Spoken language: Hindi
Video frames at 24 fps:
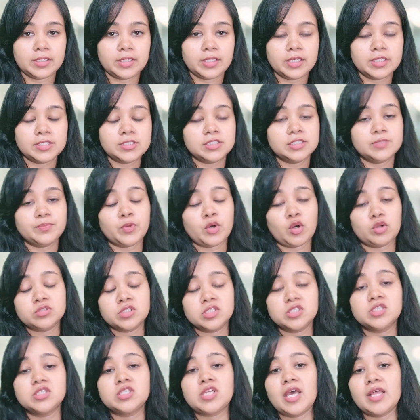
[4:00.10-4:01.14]
है लेकिन ये चीज
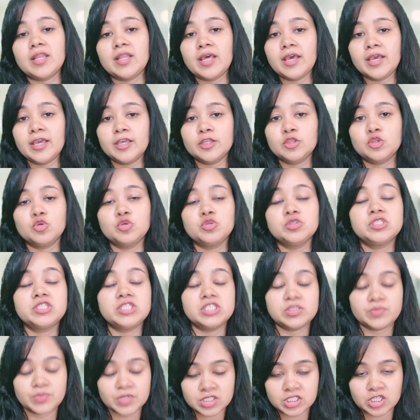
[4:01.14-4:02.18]
प्रोसेस ज़्यादा है
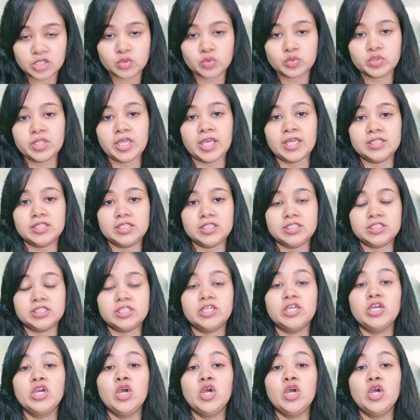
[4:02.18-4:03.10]
तो इस चीज़ पर ज़रूर है